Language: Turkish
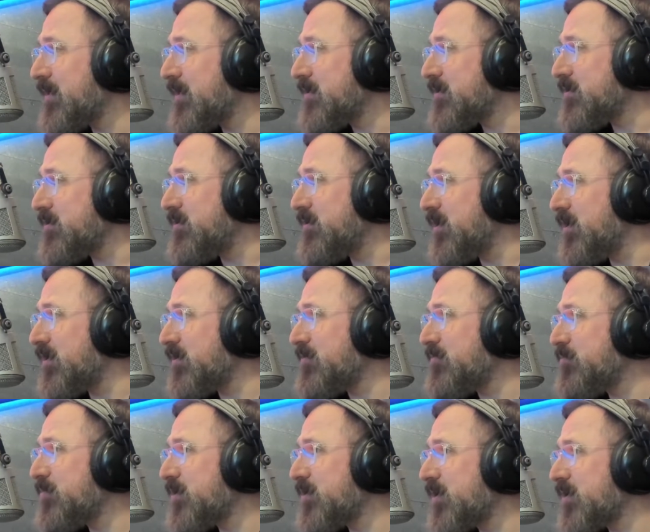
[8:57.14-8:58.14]

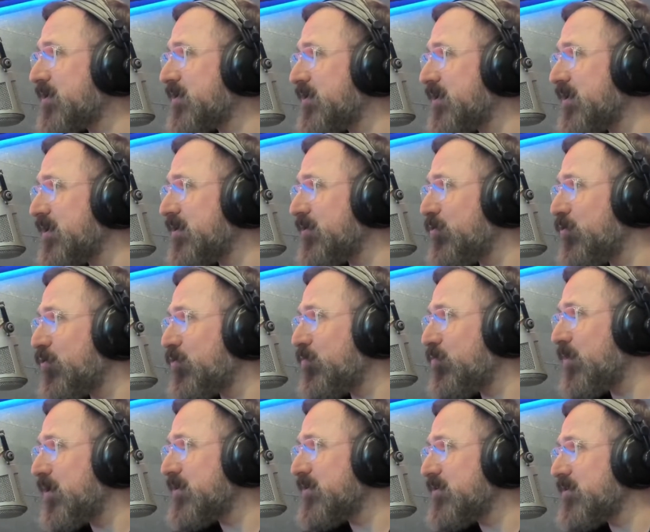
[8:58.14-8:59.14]
yarım bırakılan
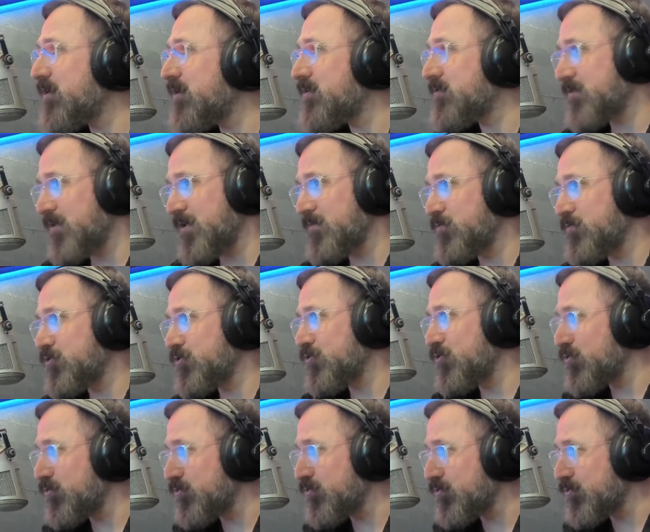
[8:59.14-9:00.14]
lokmanın hesabı
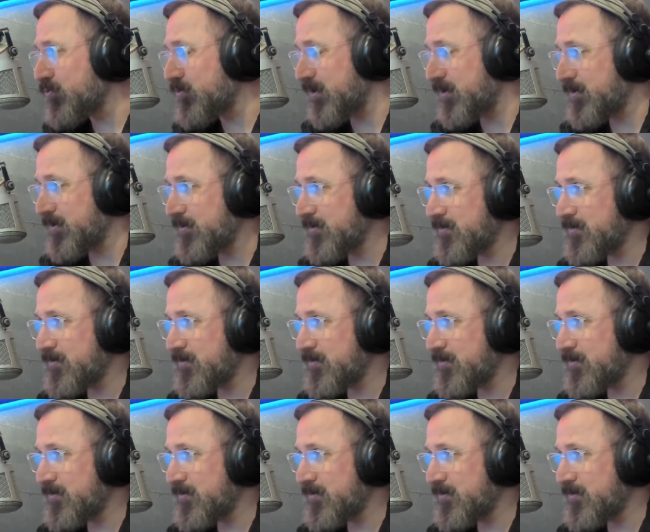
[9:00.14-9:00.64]
sorulur da